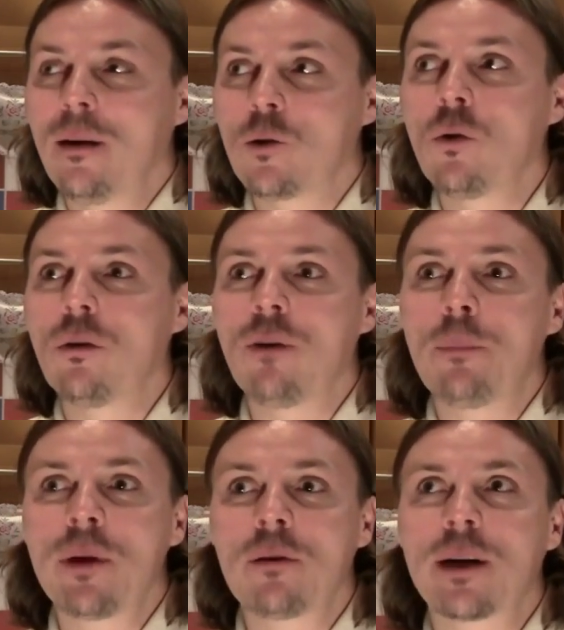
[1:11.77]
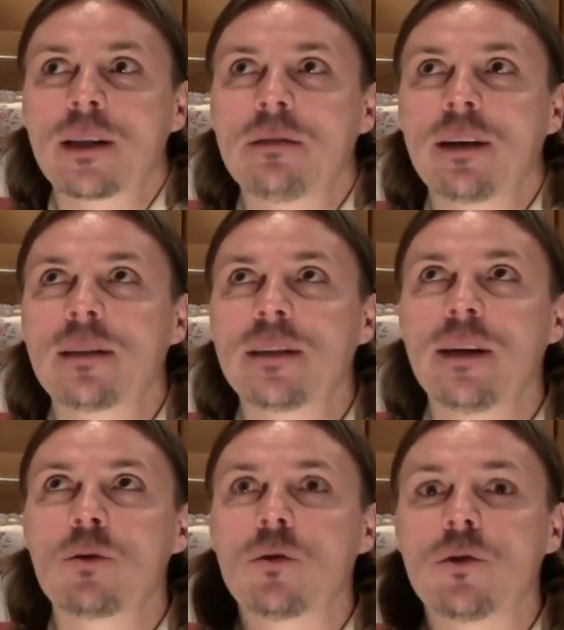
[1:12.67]
Ну, во-первых, это связано с
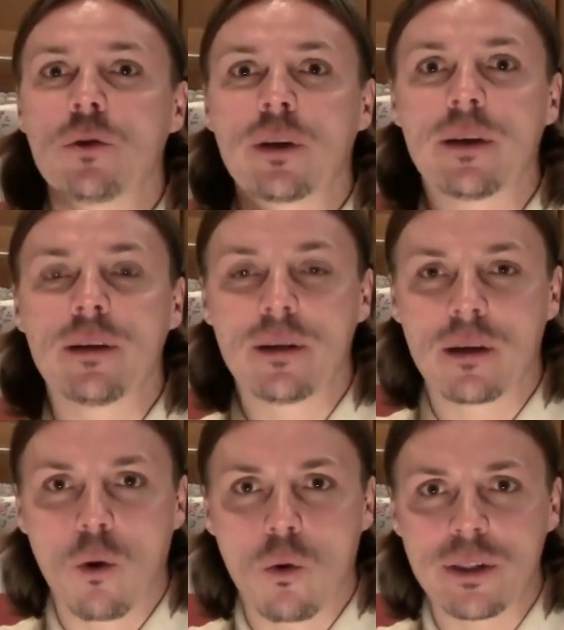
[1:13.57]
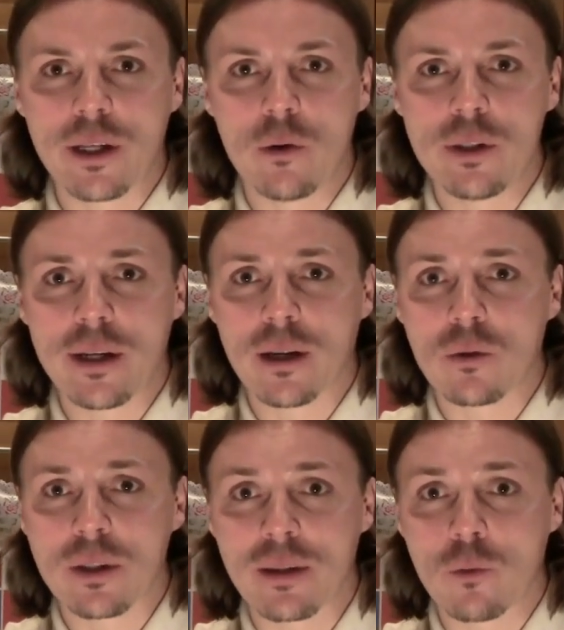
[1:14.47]
тем, что все-таки круг тех людей,
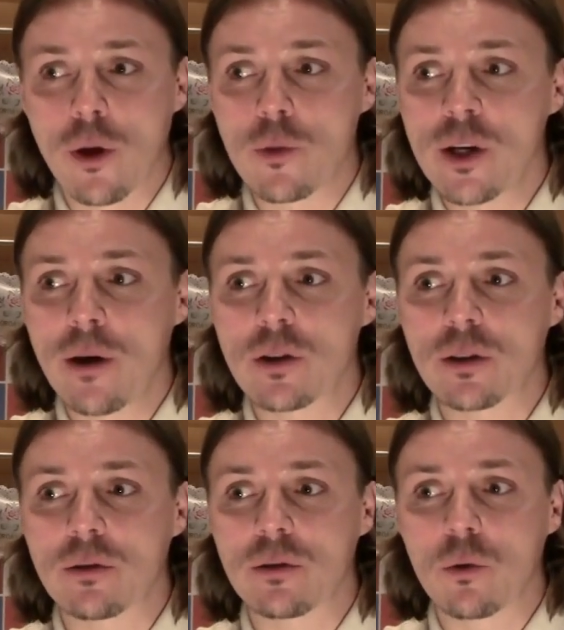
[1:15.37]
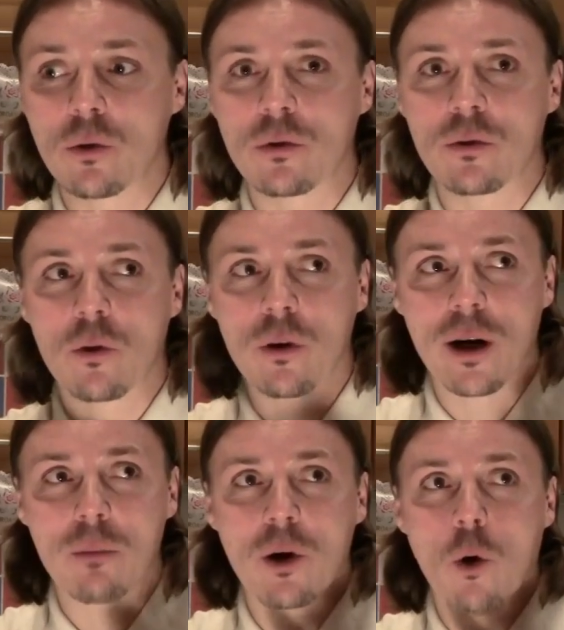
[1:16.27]
которые со мной общаются, тот
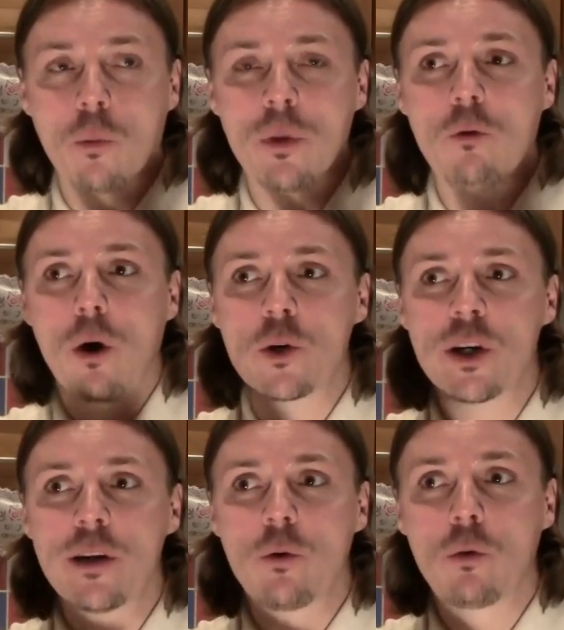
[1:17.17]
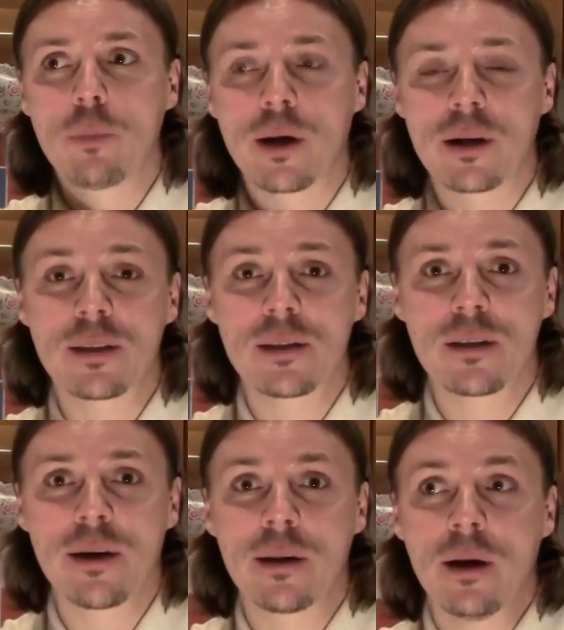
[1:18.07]
как бы круг моего общения, он прекрасно
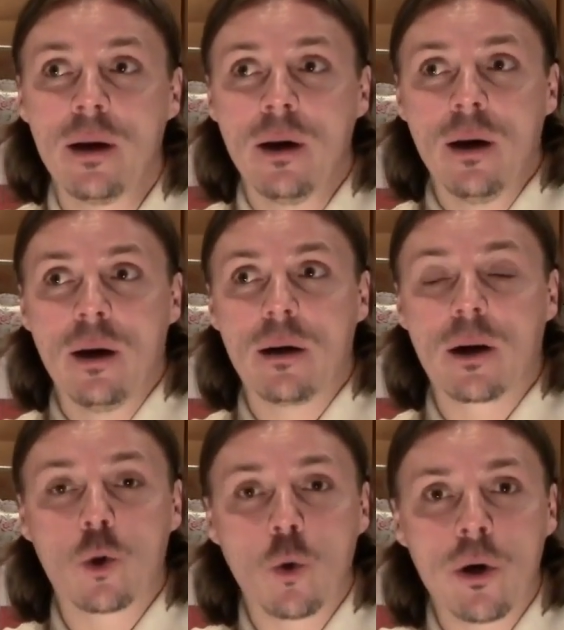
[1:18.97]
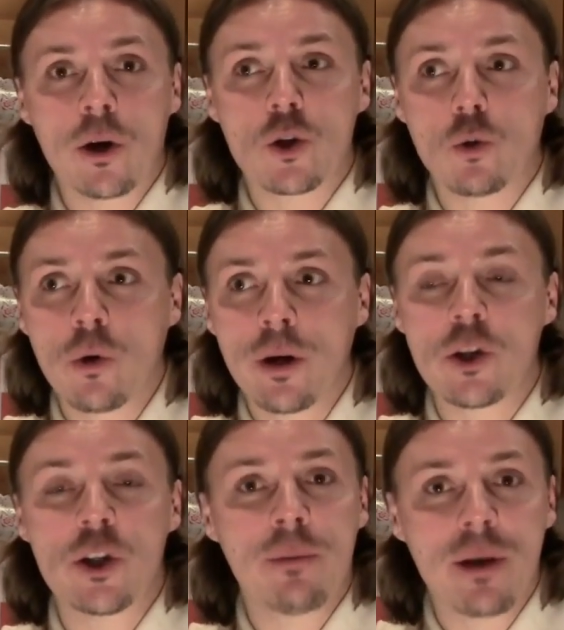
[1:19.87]
знает, кто я, что
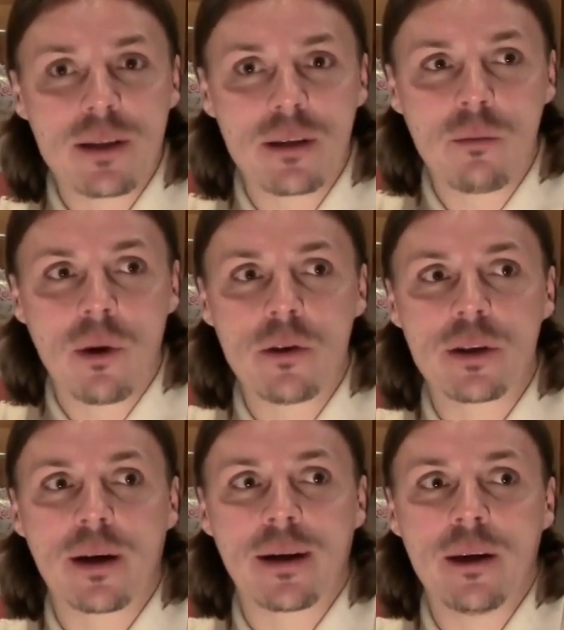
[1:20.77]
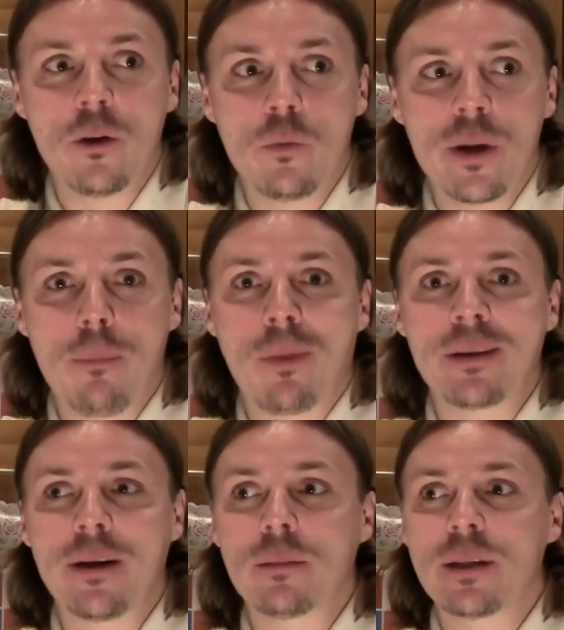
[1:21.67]
я, чем я занимаюсь, какие у меня
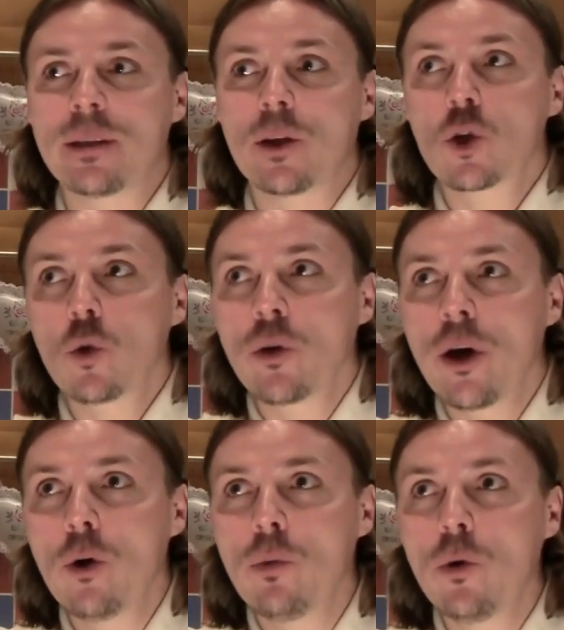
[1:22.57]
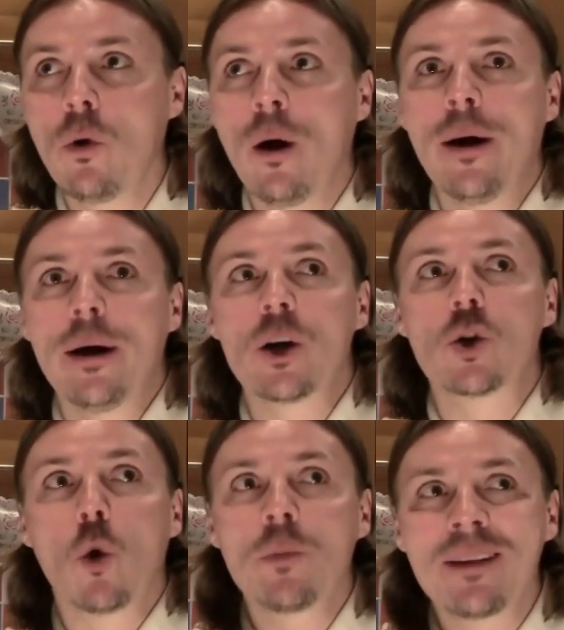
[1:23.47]
потребности, что я люблю,
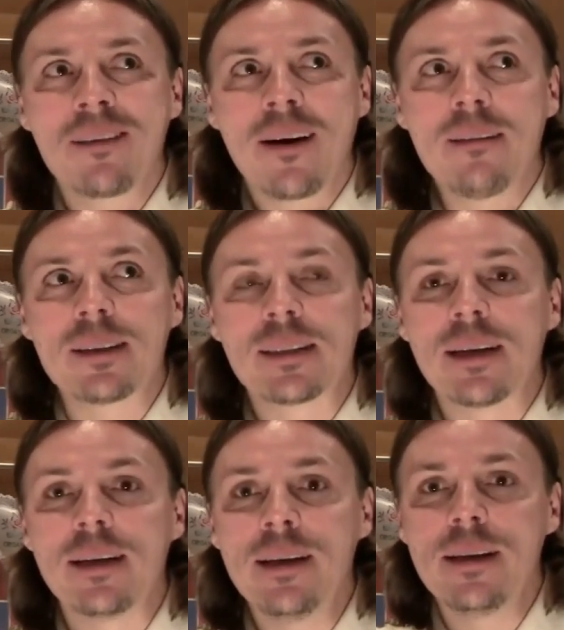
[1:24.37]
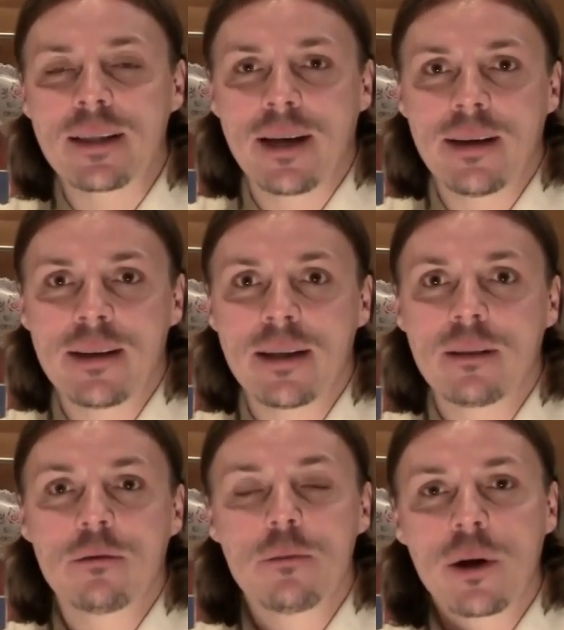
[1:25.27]
что мне нравится, и исходя из
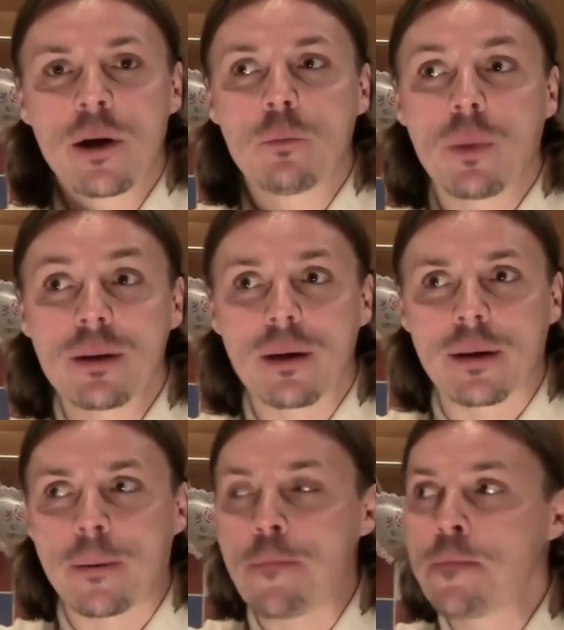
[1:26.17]
этого выбирают подарки.